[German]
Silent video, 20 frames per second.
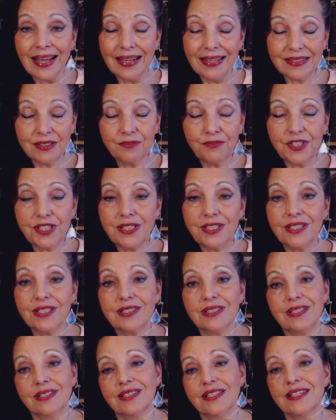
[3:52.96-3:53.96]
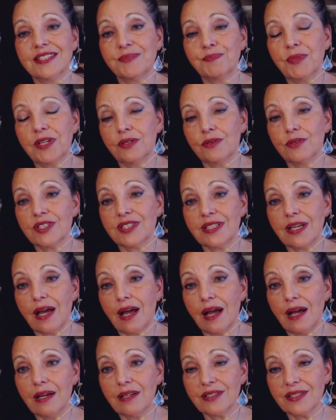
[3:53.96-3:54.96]
Also wichtig ist jetzt erstmal auch
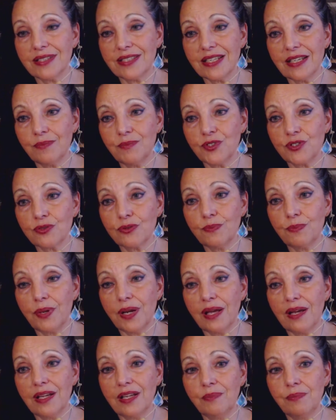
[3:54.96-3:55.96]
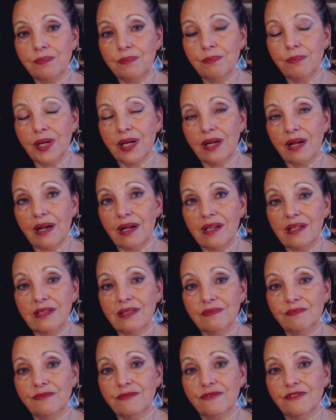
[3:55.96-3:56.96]
sehr achtsam zu bleiben bei
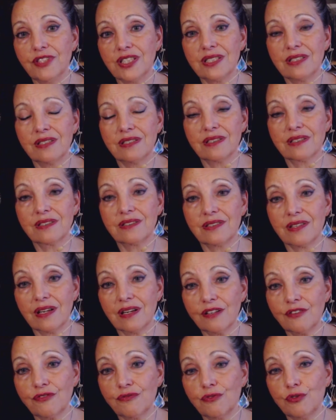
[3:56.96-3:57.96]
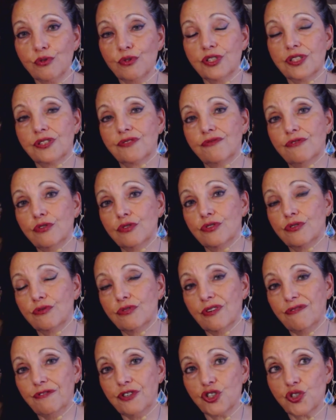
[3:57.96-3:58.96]
allem, was jetzt gesagt wird
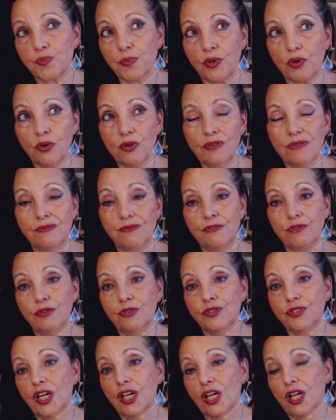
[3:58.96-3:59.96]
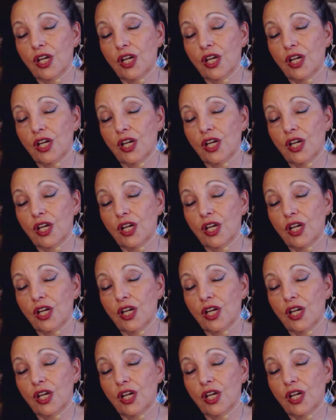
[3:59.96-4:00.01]
oder versprochen wird